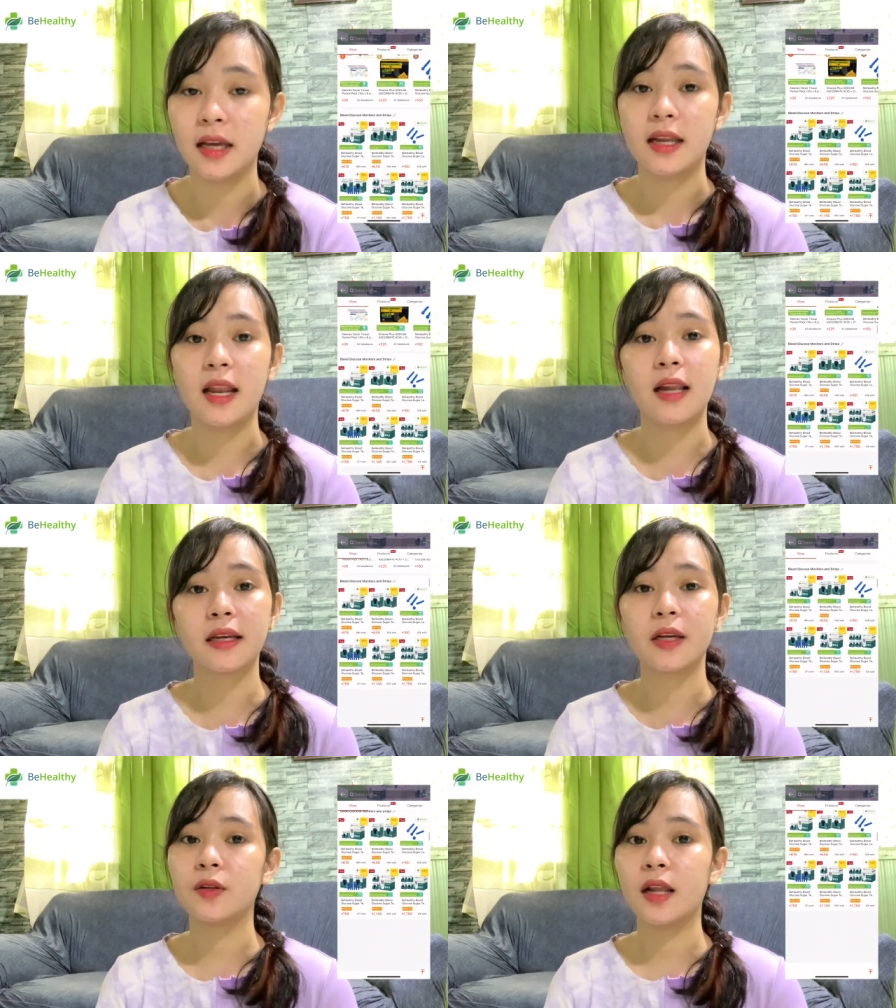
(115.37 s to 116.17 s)

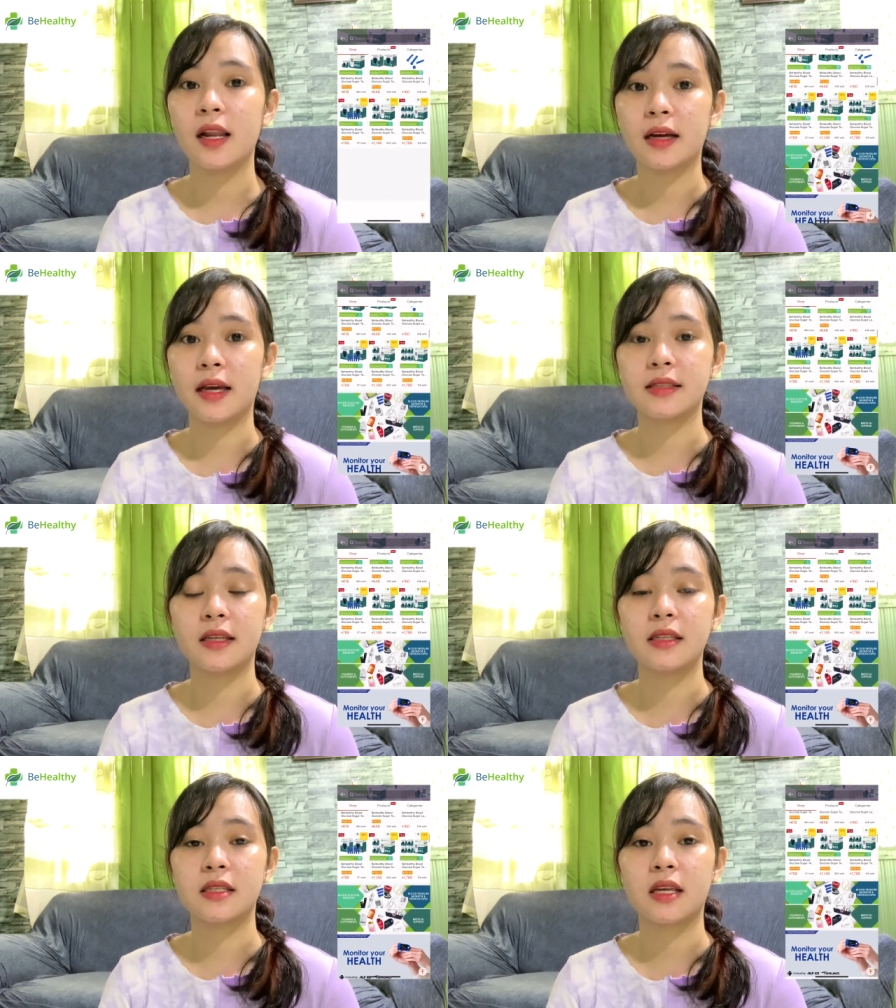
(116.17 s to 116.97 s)
Lalagay ko na lang guys sa
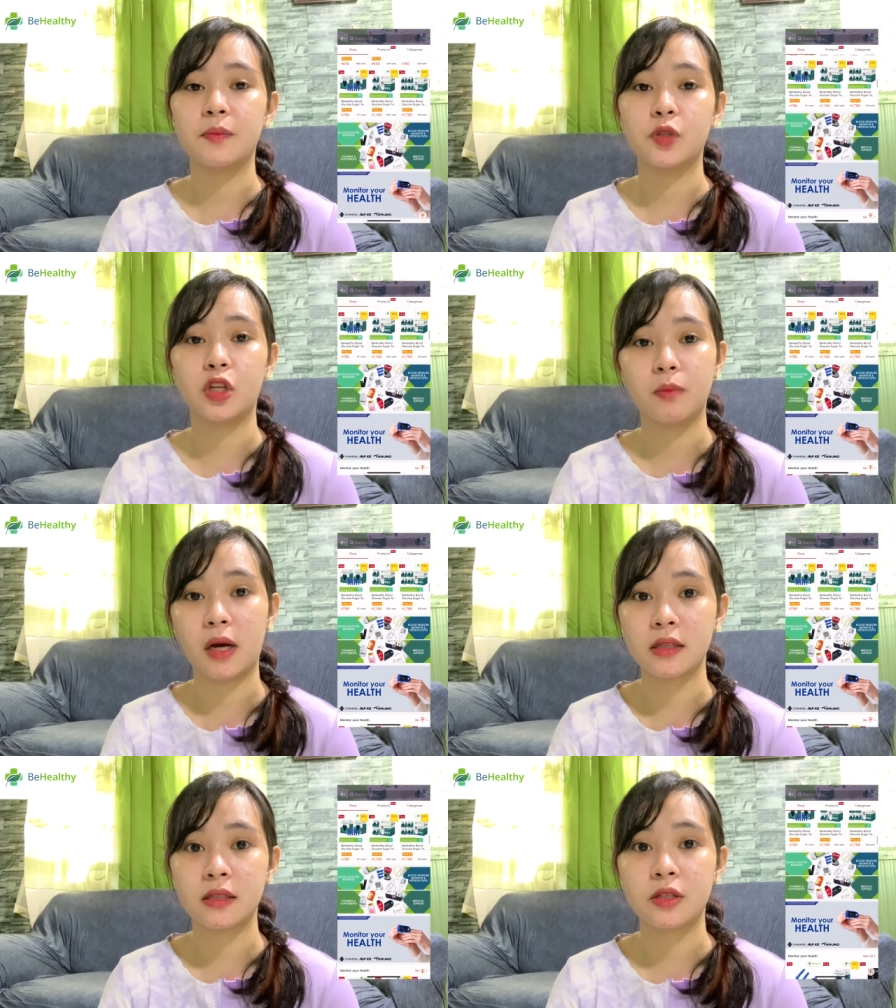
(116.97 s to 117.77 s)
description
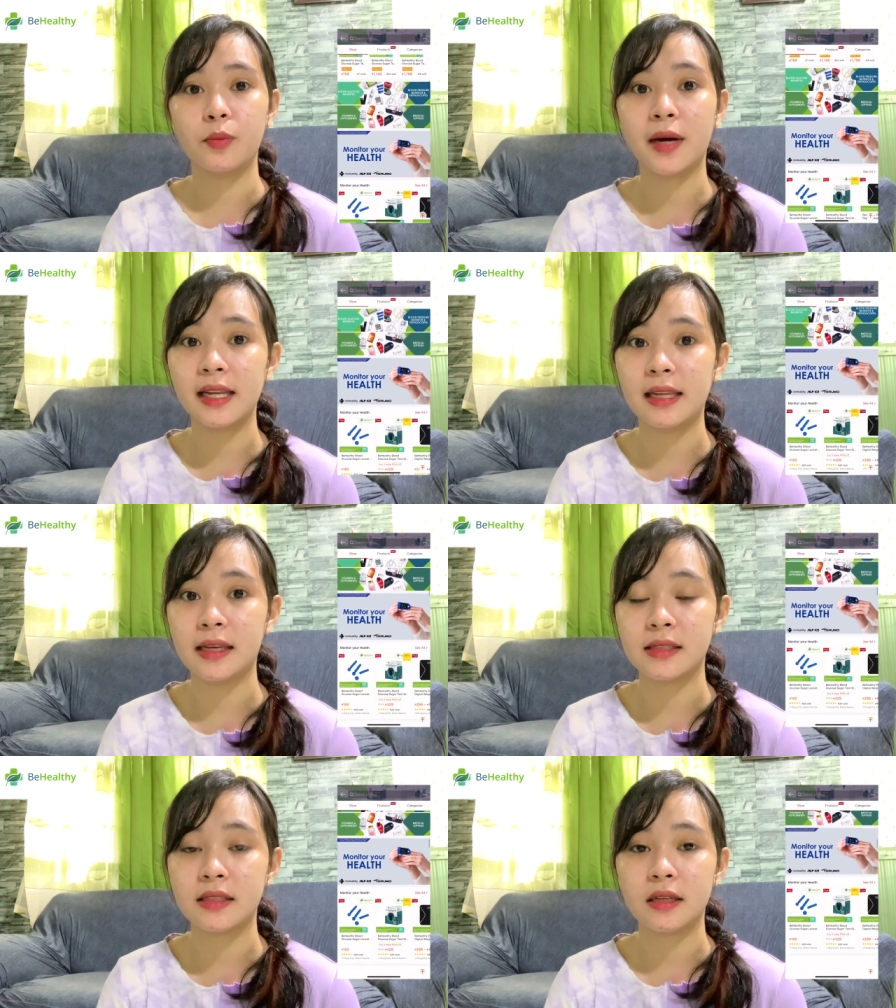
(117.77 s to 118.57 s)
box yung mga
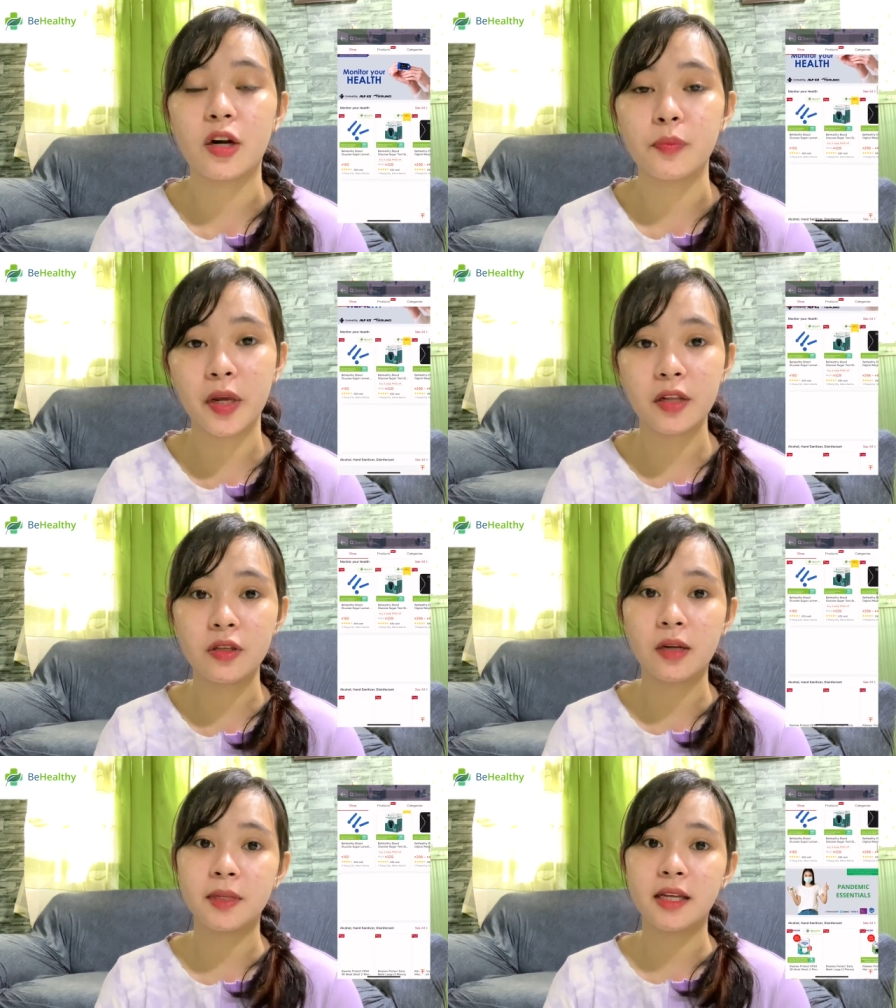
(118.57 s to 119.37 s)
links Or pwede
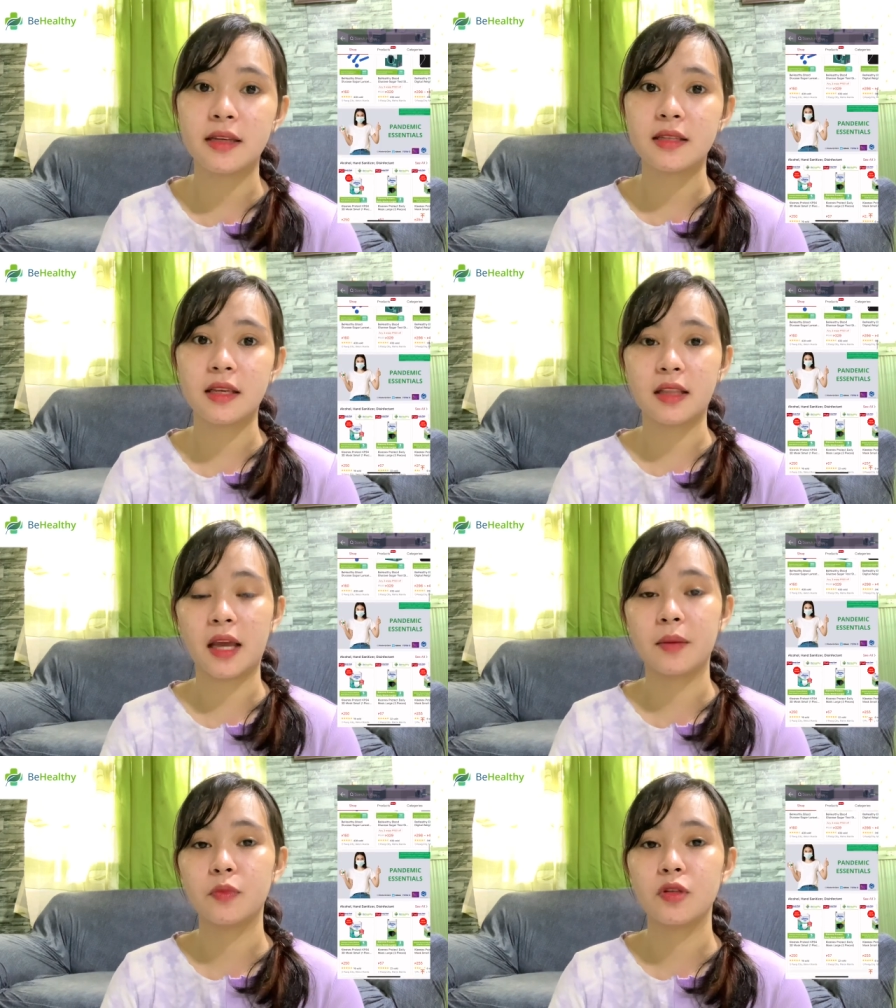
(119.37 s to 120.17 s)
nyo naman guys
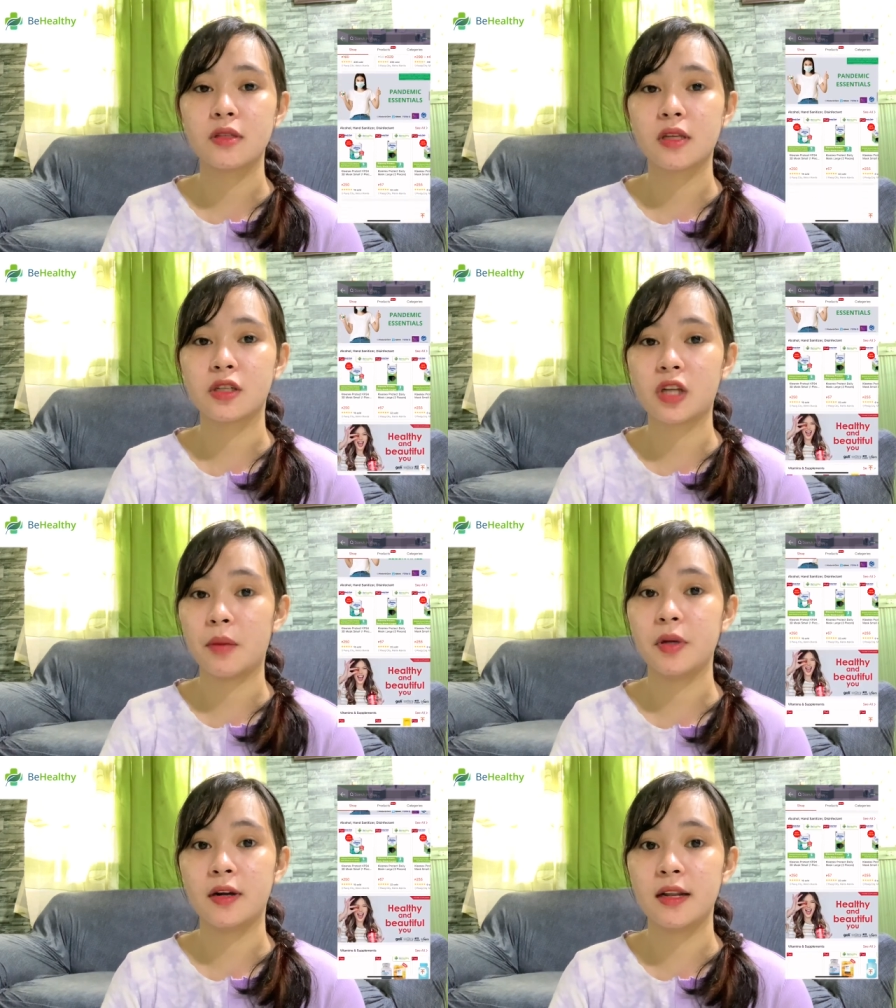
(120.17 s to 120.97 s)
i-type dun sa
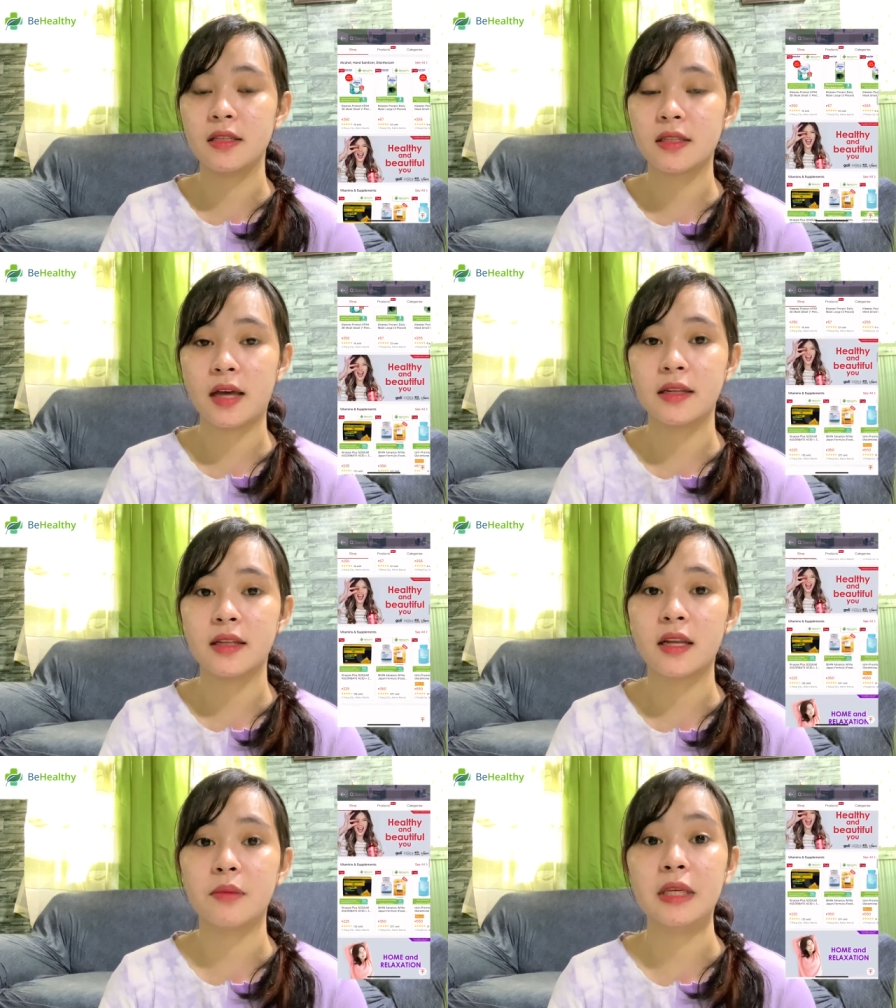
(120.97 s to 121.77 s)
Shopee or Lazada
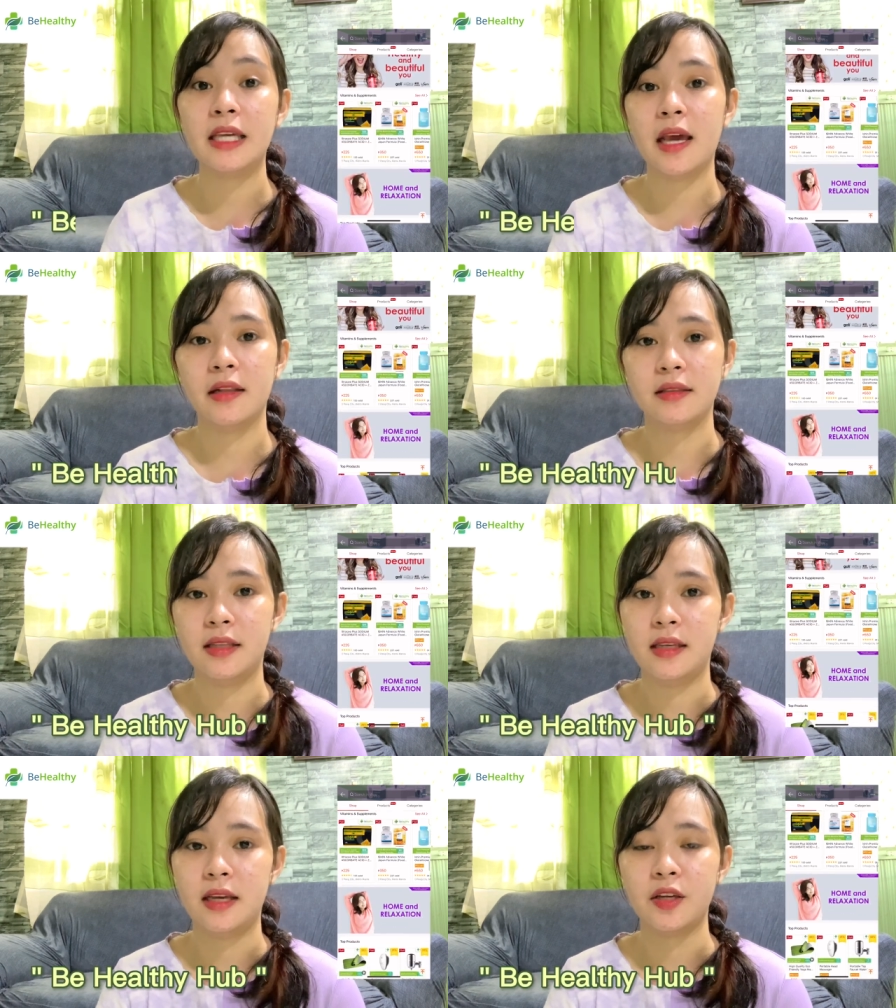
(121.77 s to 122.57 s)
na Be
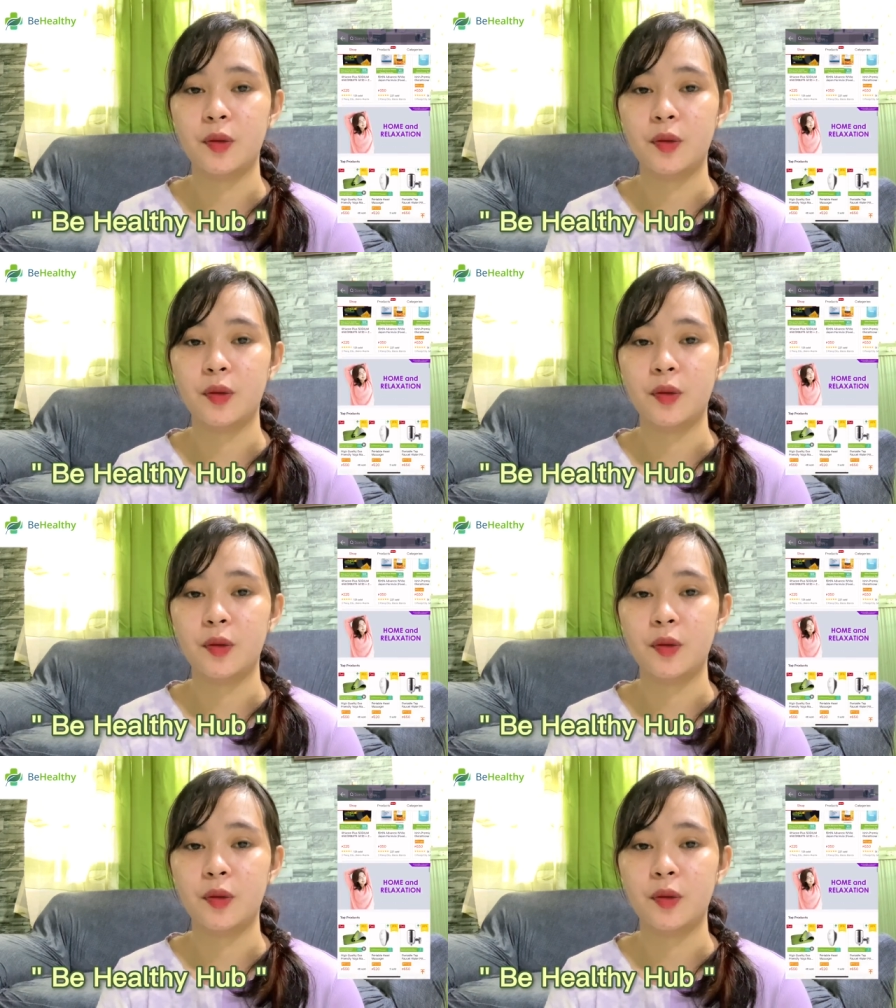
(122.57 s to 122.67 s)
Healthy. Ayun,